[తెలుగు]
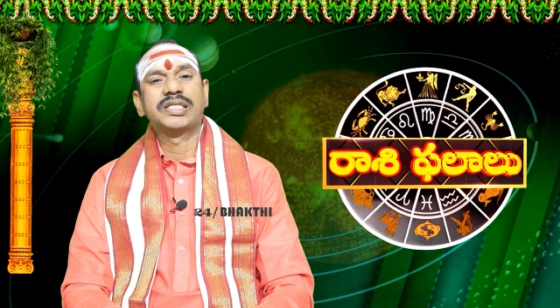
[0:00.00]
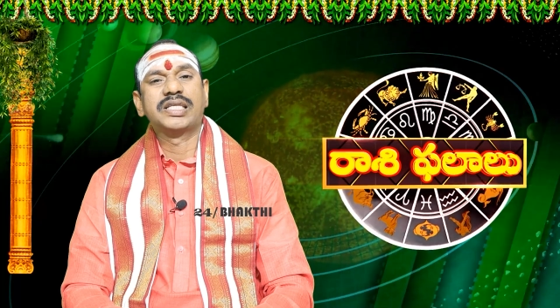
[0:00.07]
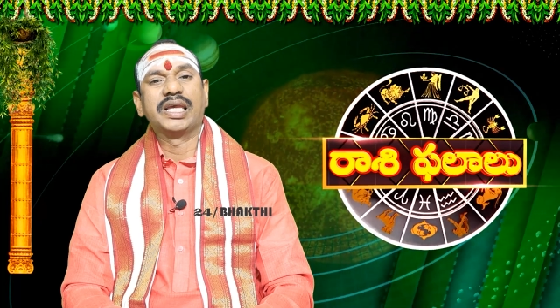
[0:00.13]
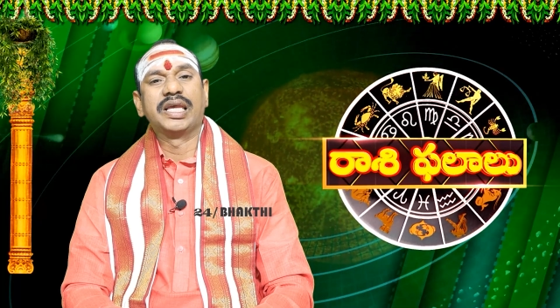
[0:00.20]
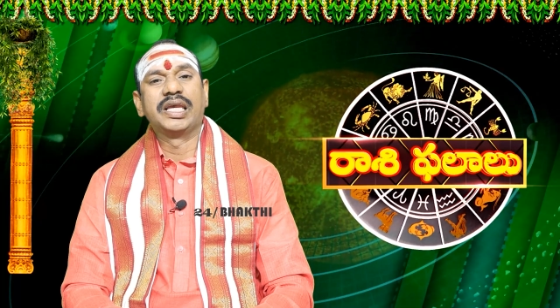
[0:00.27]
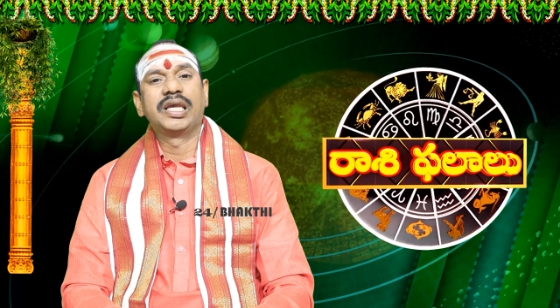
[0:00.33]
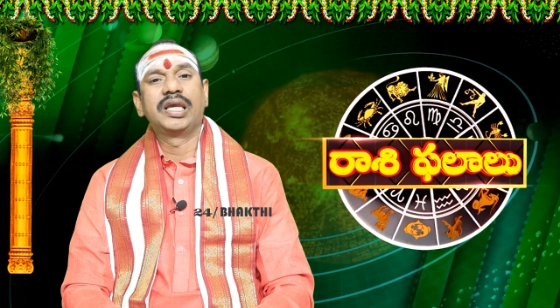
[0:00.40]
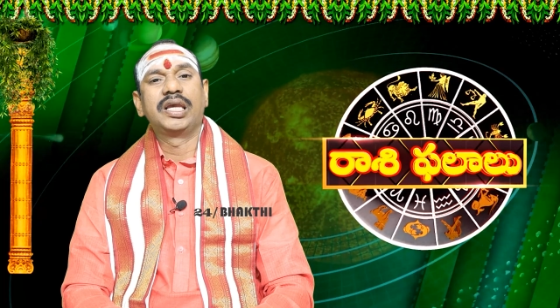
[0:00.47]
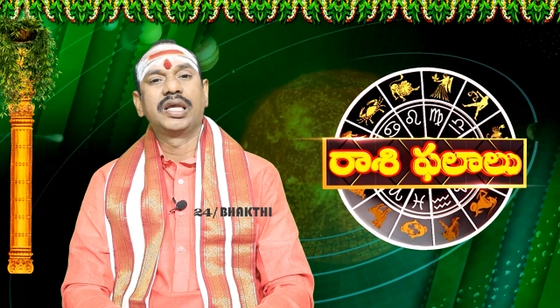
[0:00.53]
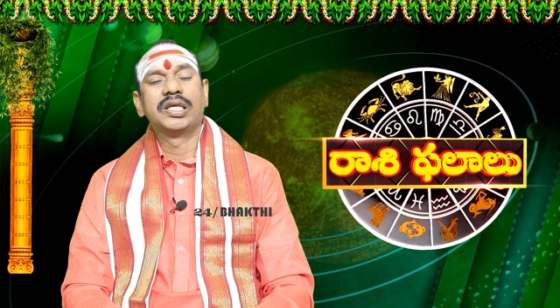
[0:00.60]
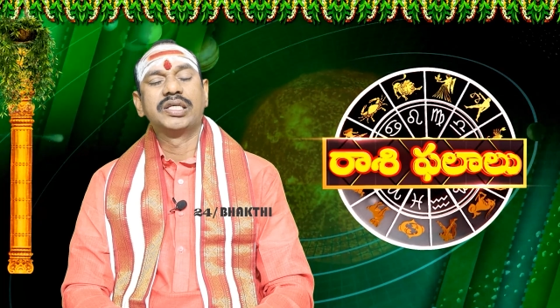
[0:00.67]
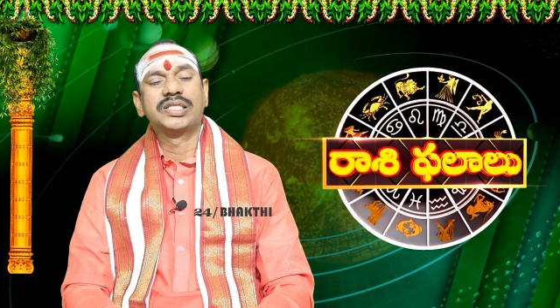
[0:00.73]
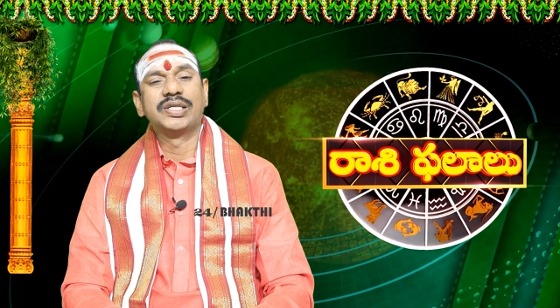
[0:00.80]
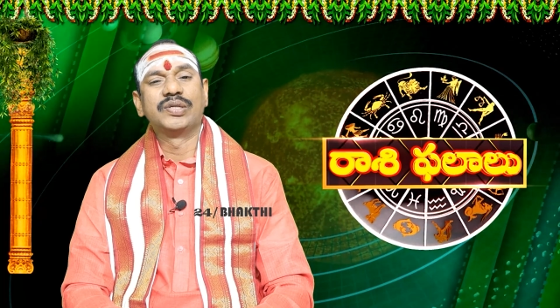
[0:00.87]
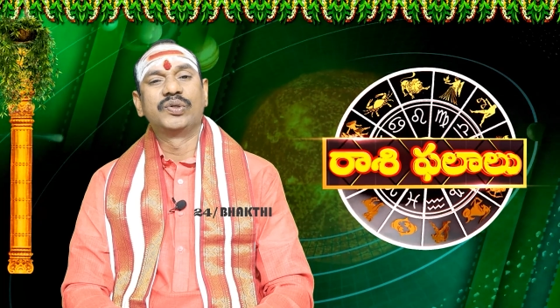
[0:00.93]
సి
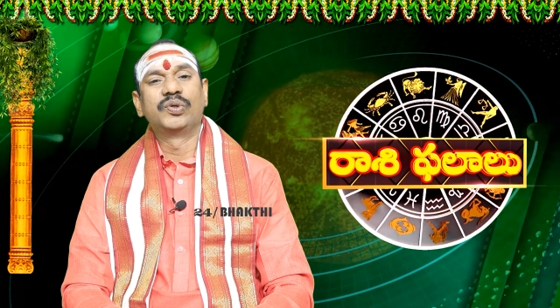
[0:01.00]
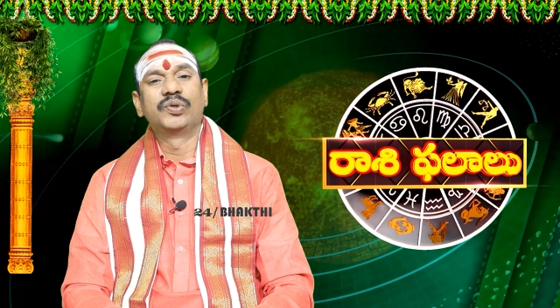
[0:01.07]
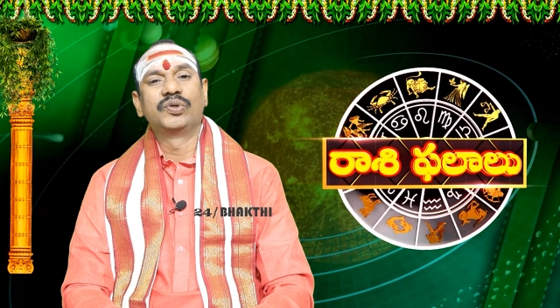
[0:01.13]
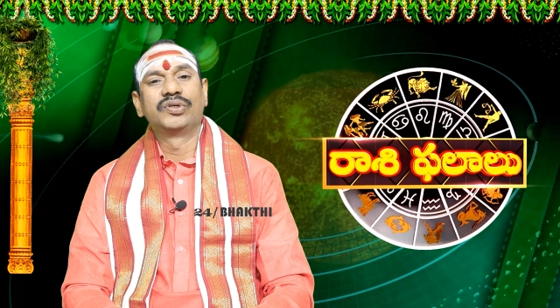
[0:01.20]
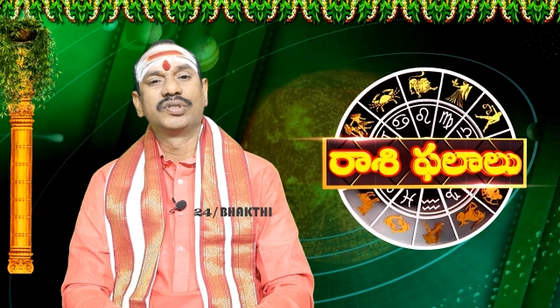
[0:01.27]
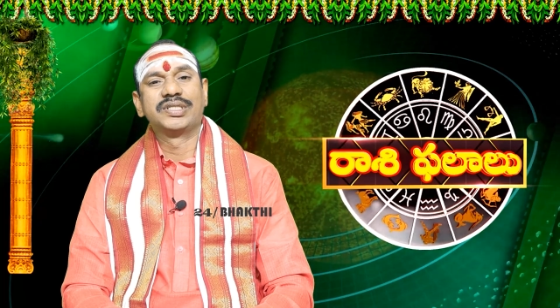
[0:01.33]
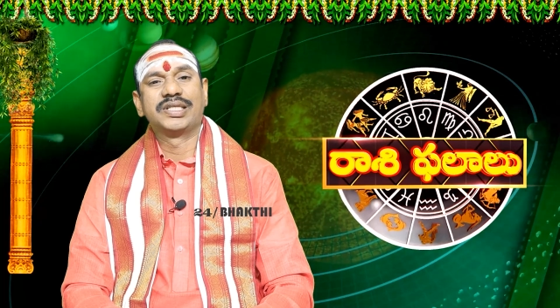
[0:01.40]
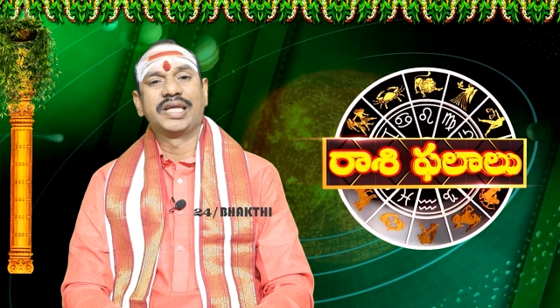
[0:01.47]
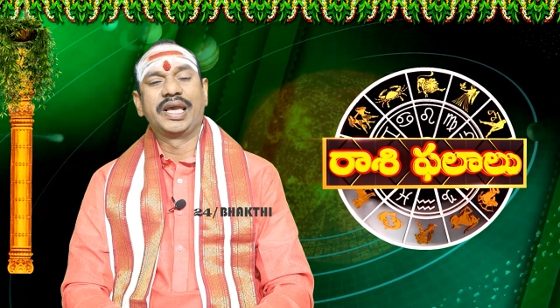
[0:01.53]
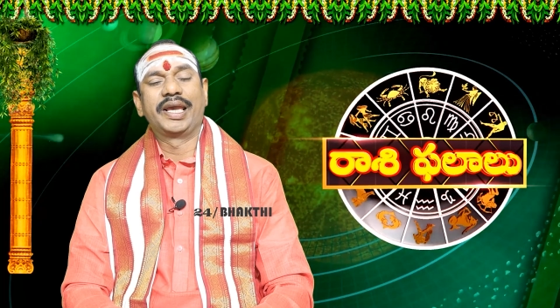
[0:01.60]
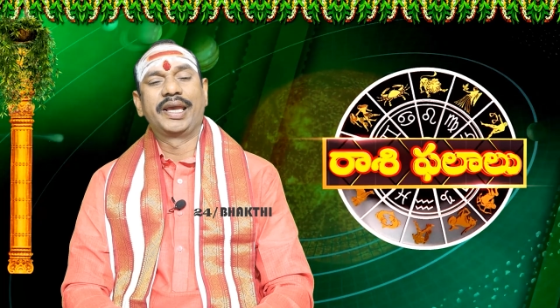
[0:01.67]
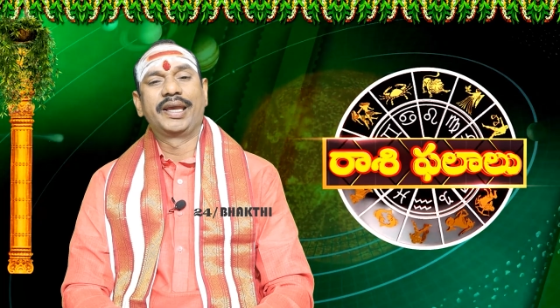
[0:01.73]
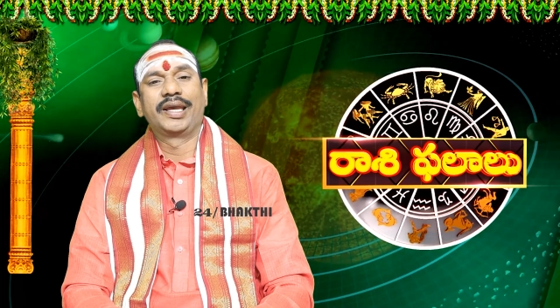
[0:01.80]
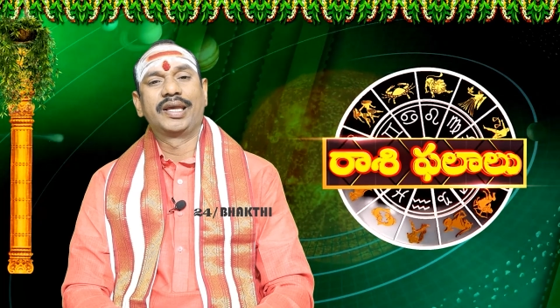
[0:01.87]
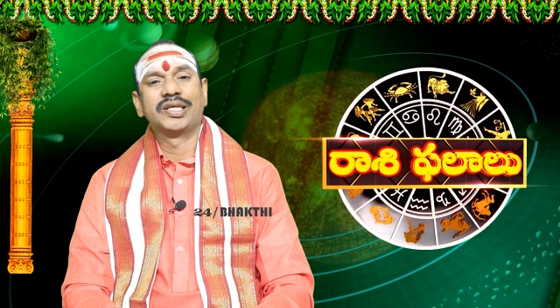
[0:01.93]
సు సే
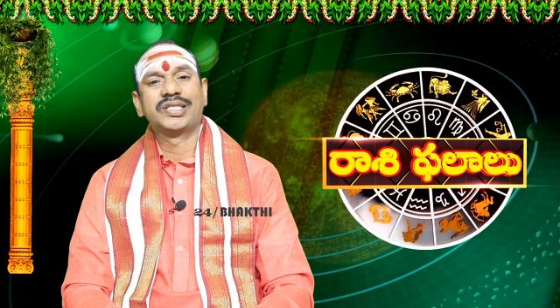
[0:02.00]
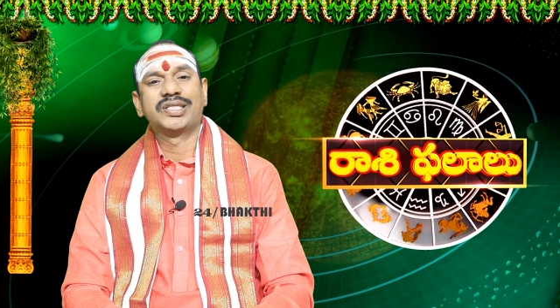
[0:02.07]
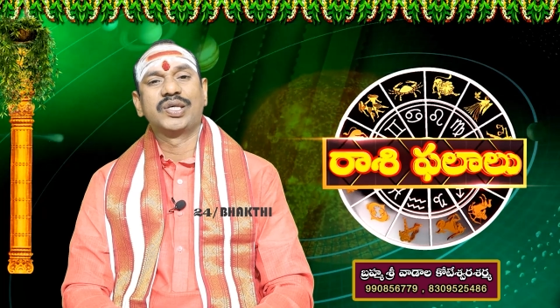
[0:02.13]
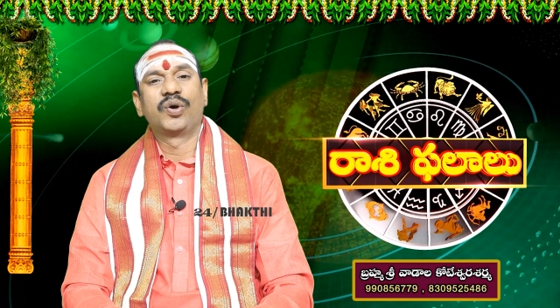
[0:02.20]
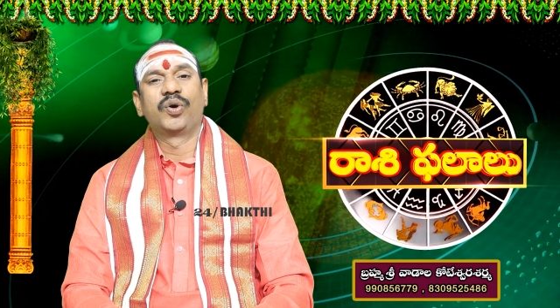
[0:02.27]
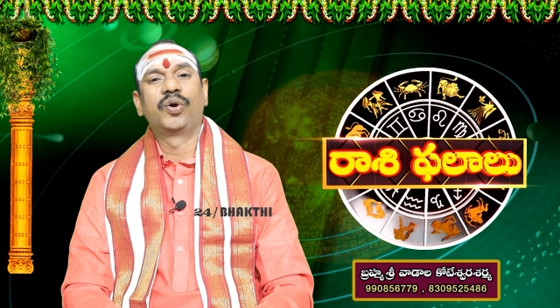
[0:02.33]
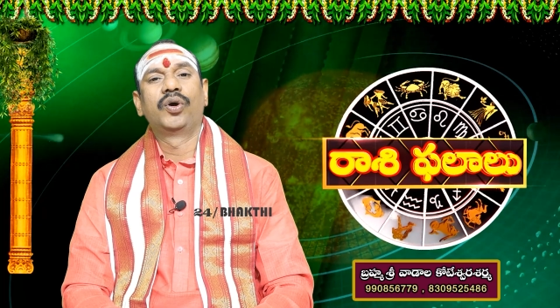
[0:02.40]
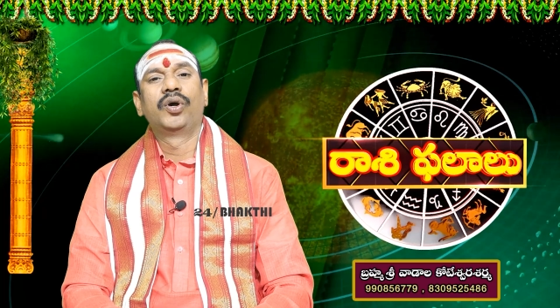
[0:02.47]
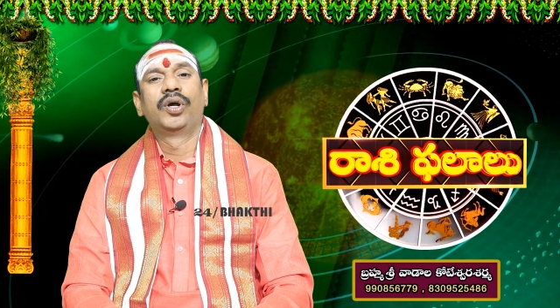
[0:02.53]
సో